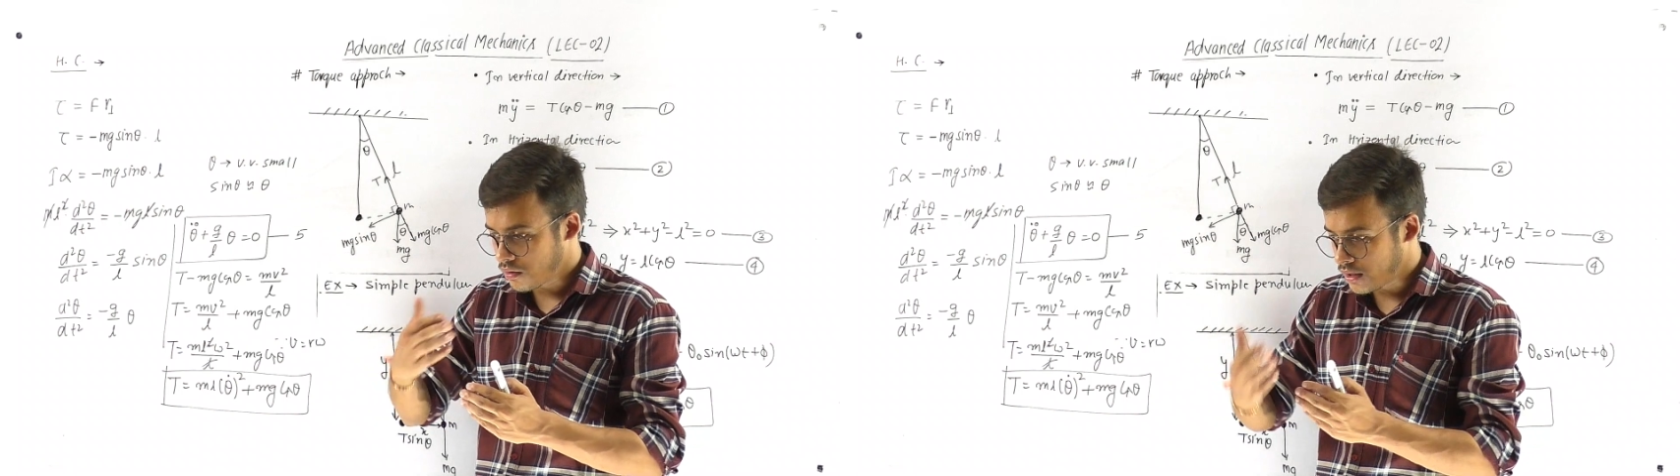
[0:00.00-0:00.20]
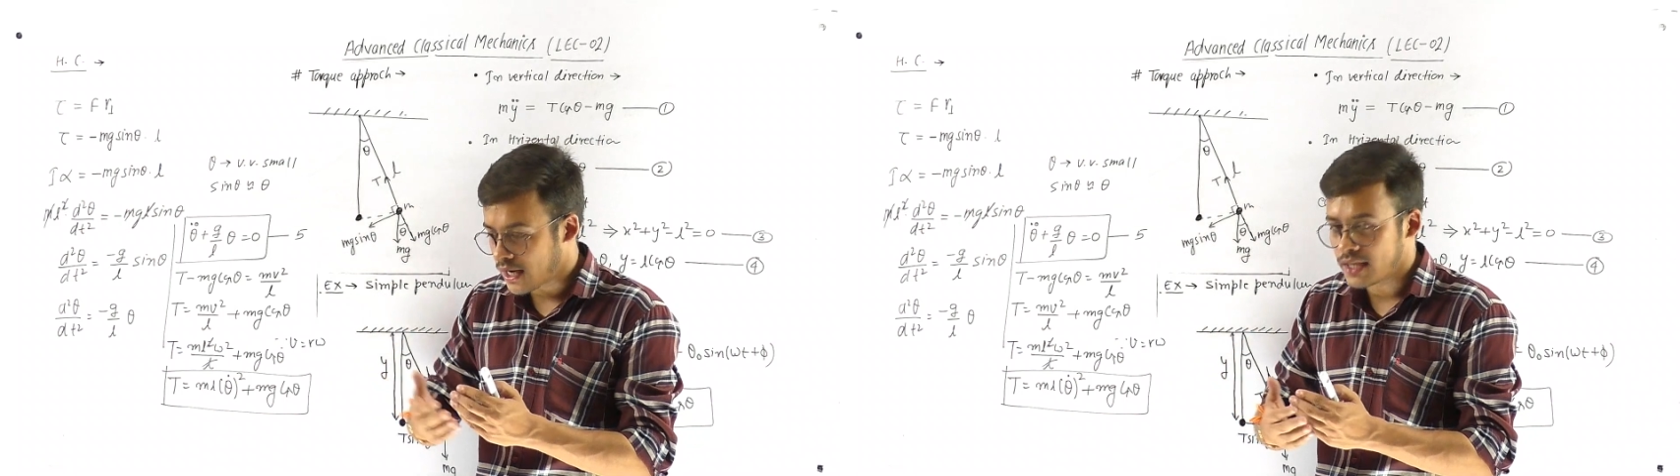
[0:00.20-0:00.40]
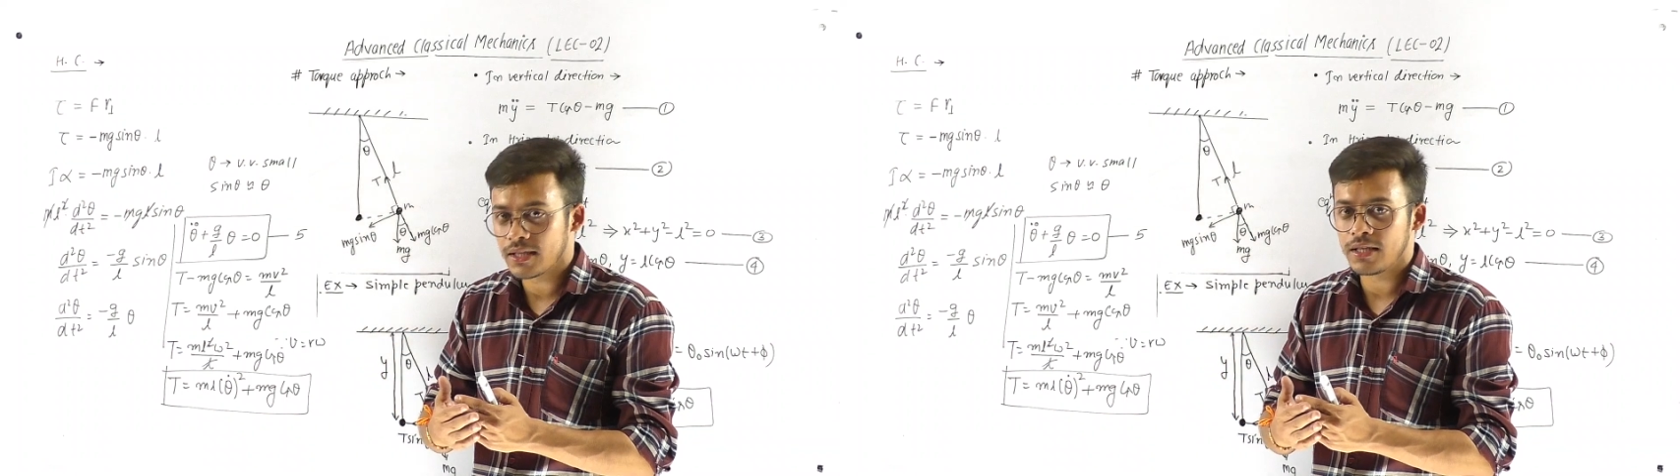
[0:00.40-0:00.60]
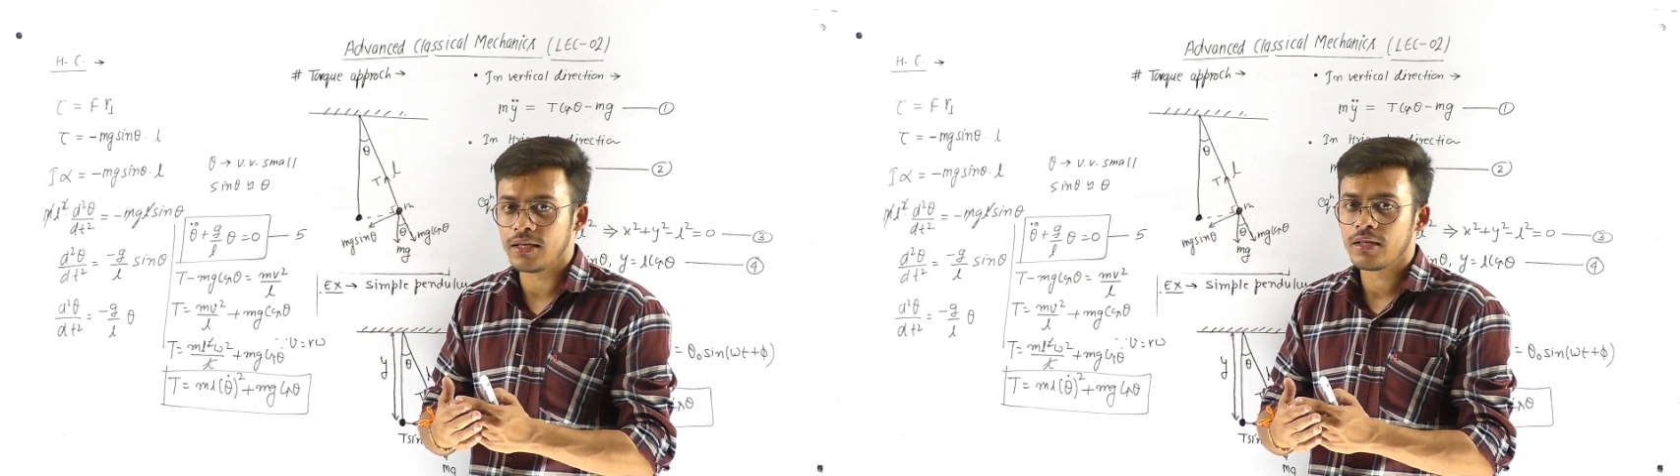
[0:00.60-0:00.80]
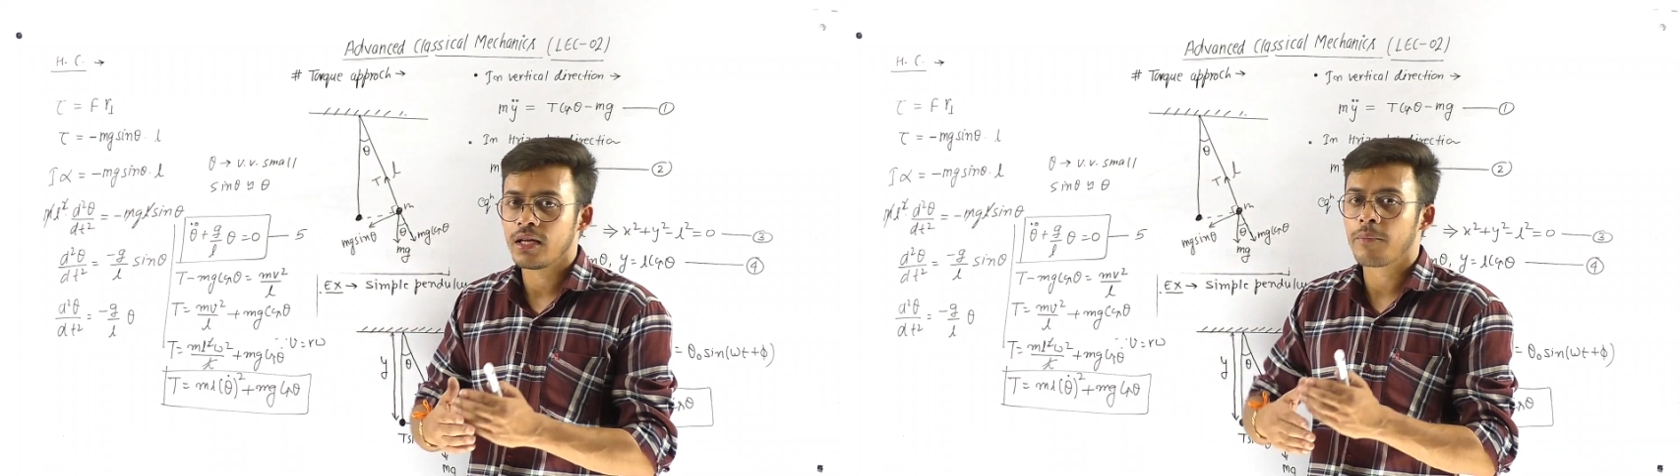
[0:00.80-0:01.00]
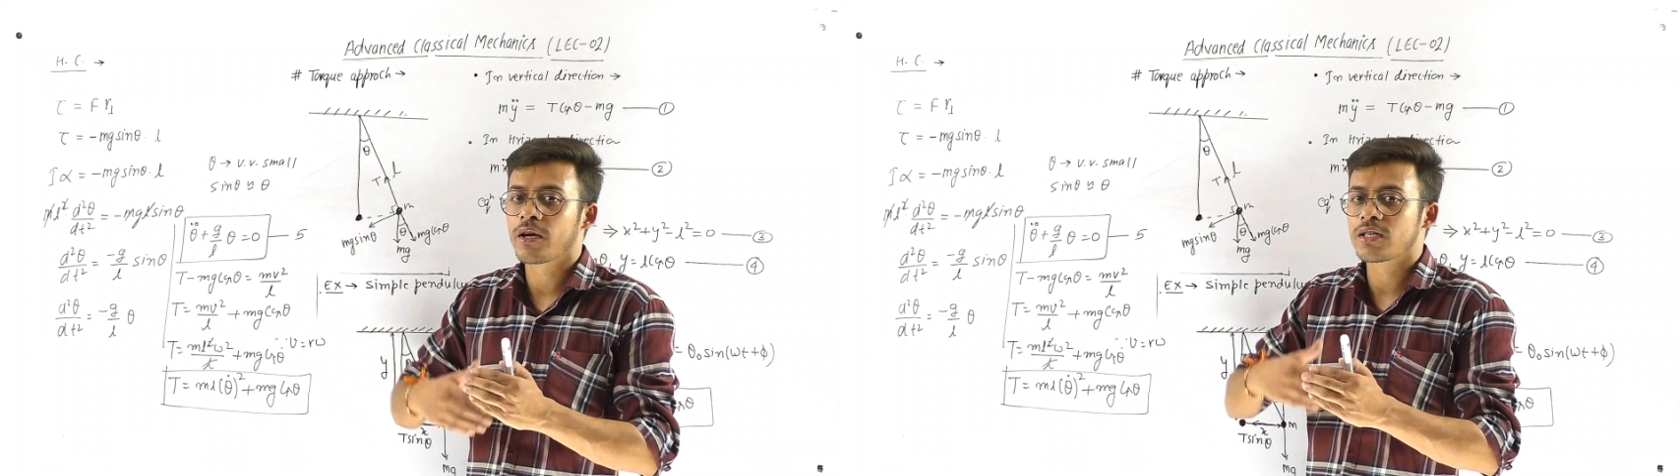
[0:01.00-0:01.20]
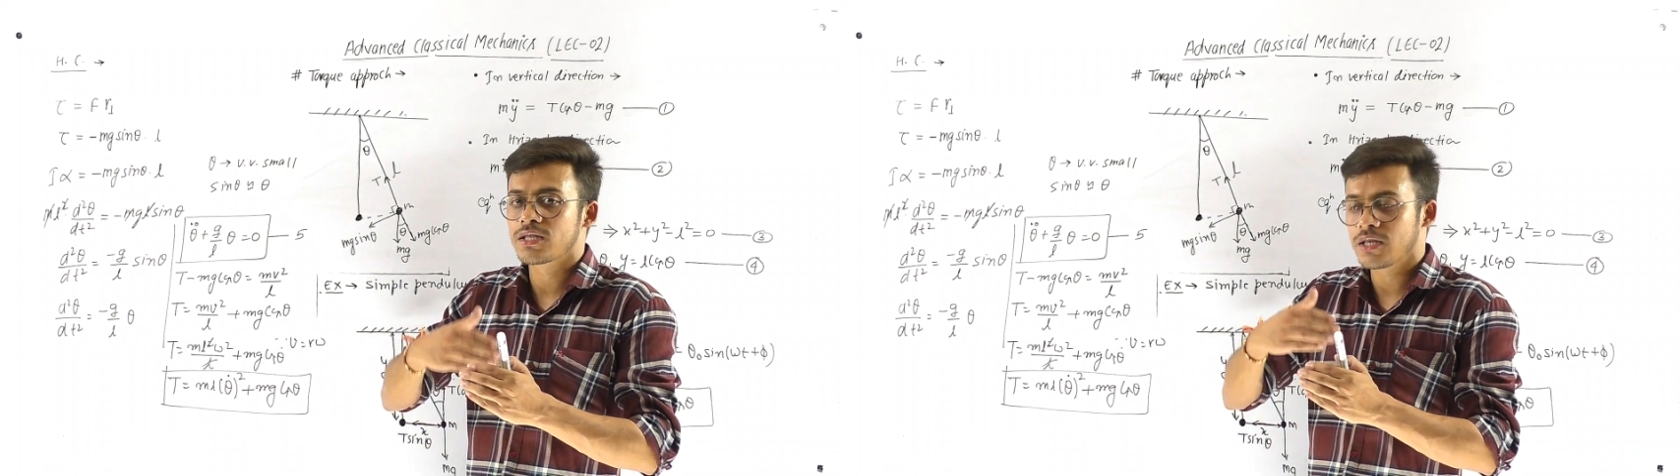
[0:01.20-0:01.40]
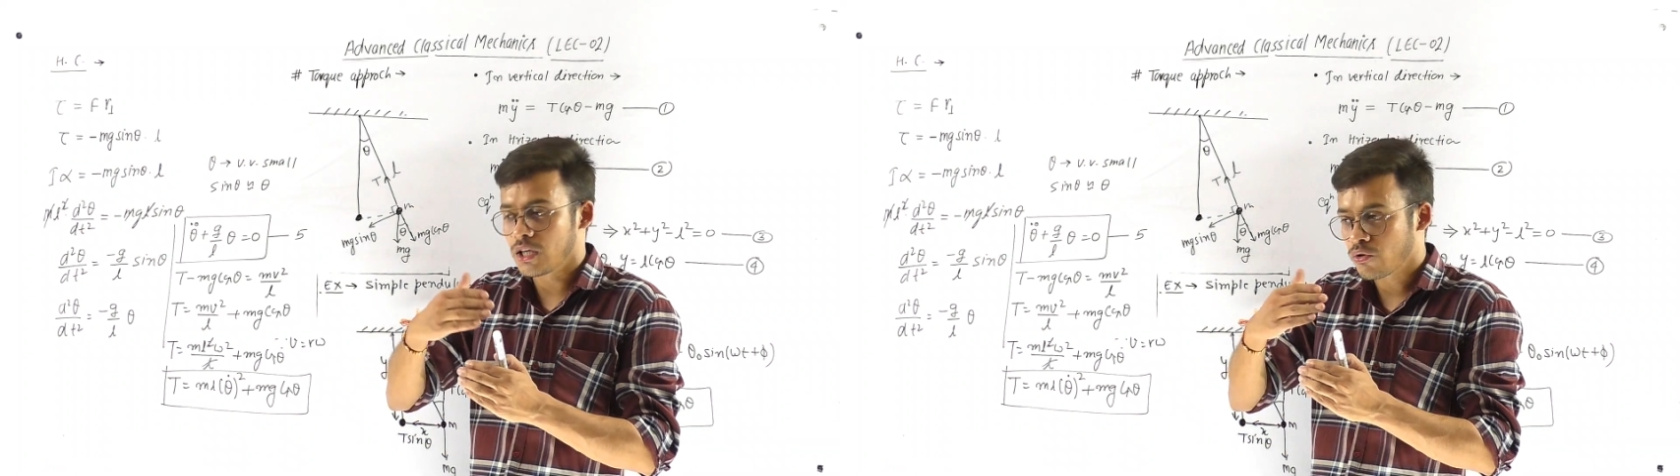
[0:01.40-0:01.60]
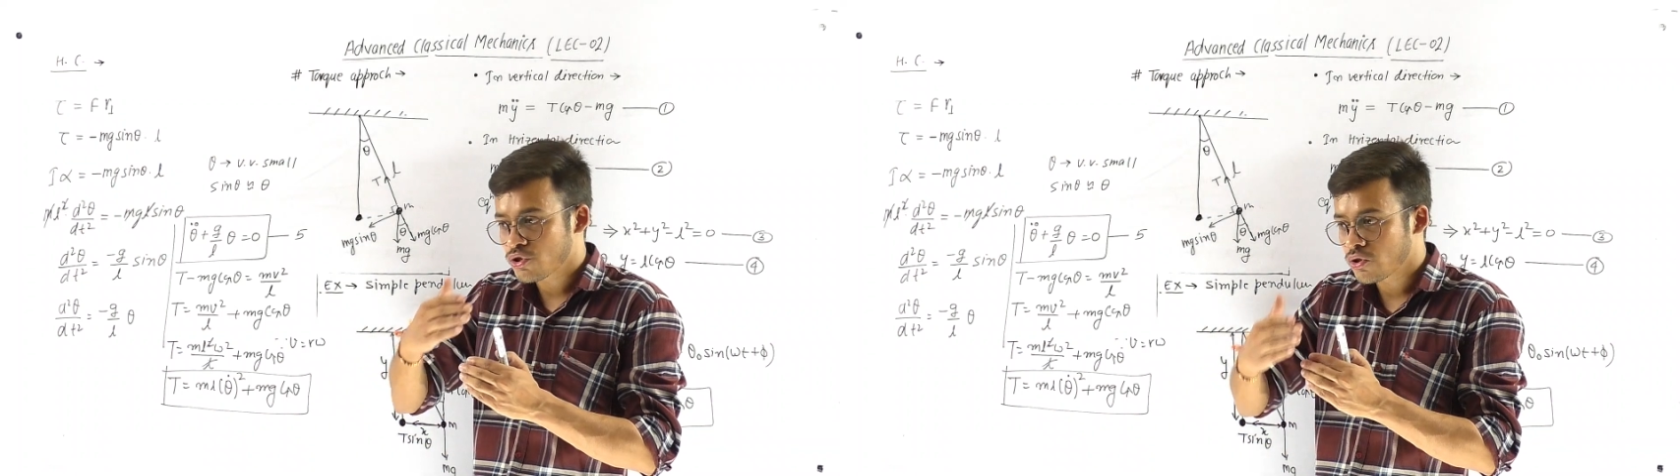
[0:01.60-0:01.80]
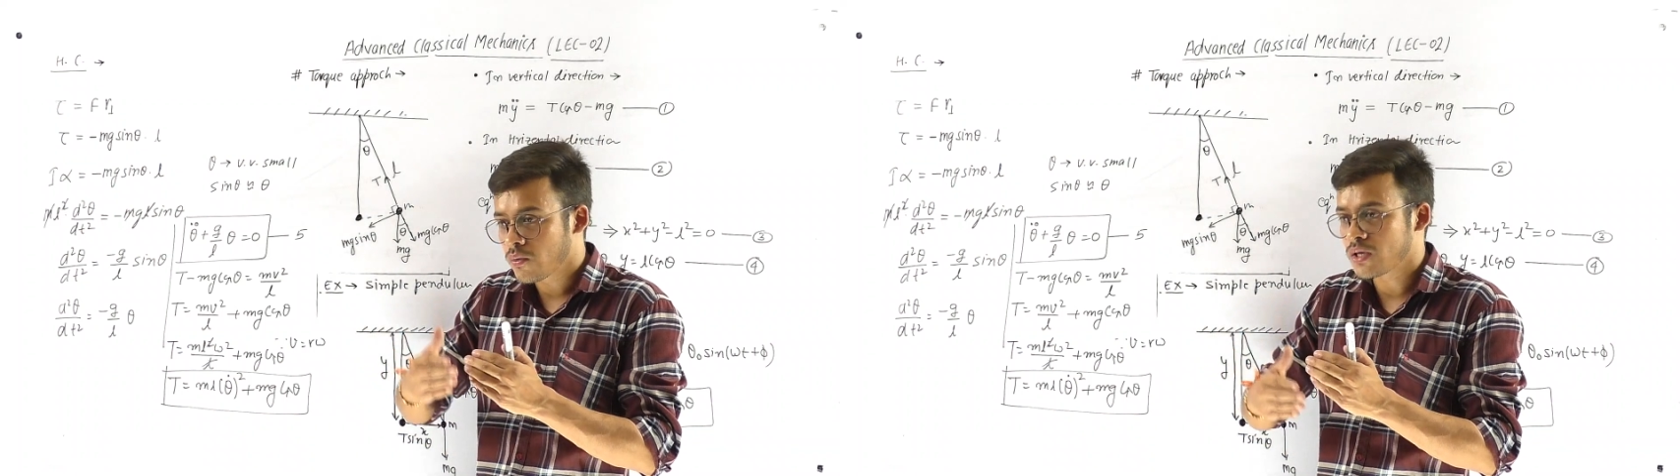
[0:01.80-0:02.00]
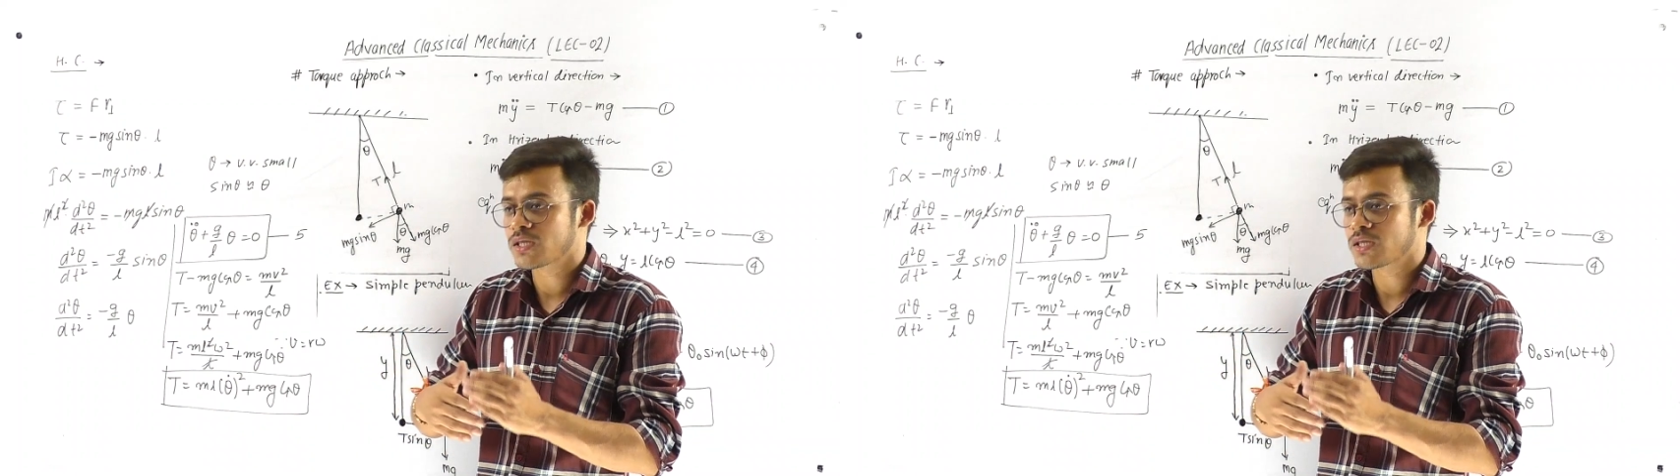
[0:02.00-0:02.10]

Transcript: लगाते ही या फिर इक्वेशन ऑफ